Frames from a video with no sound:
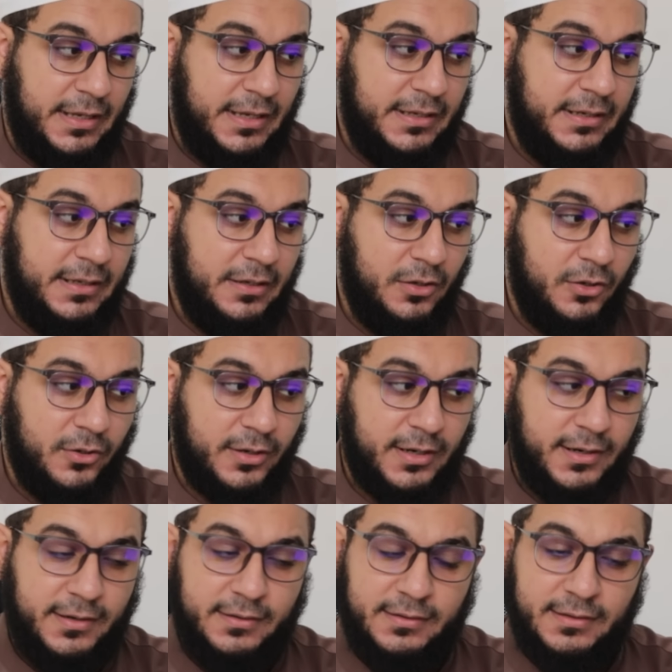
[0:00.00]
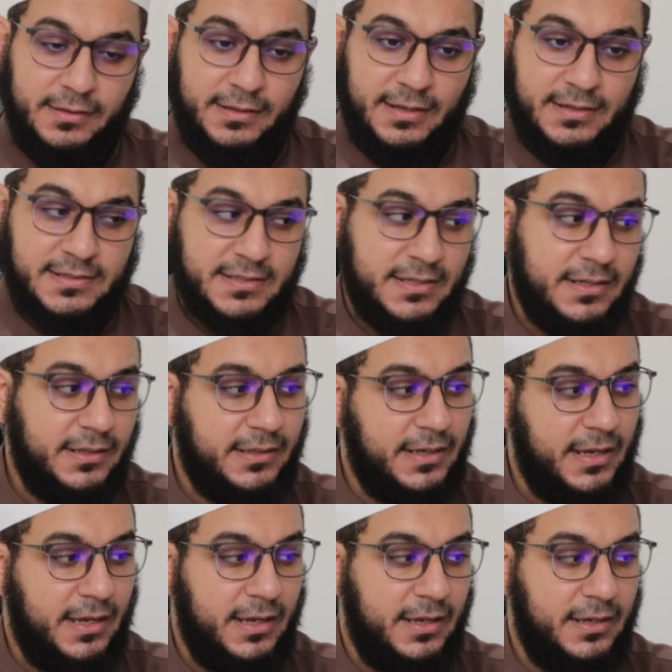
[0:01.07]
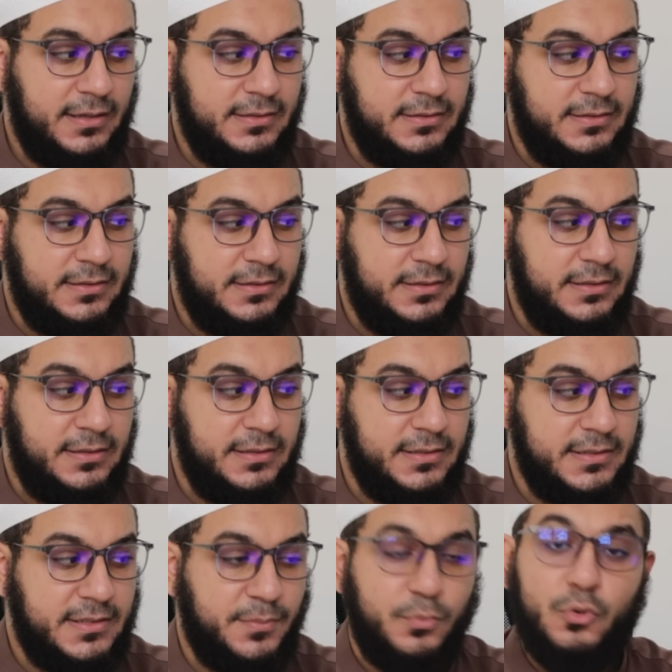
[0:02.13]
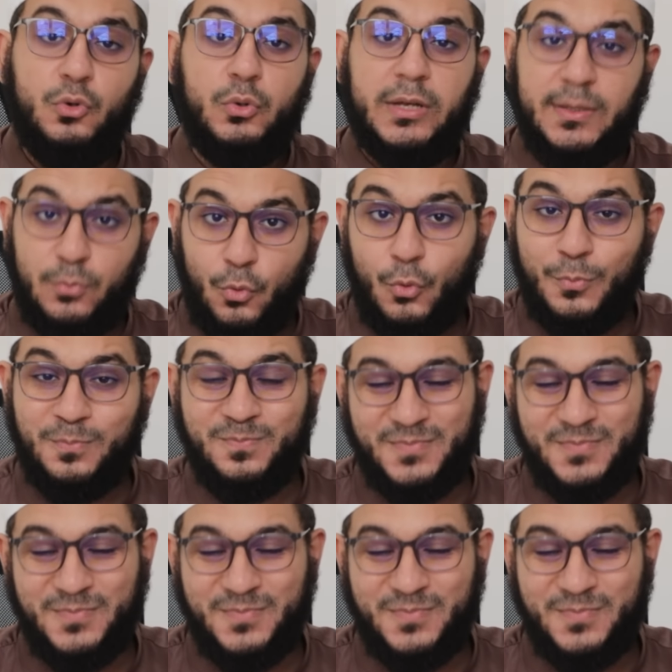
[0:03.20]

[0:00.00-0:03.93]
Ada orang yang sedekah eh, sepuluh ribu,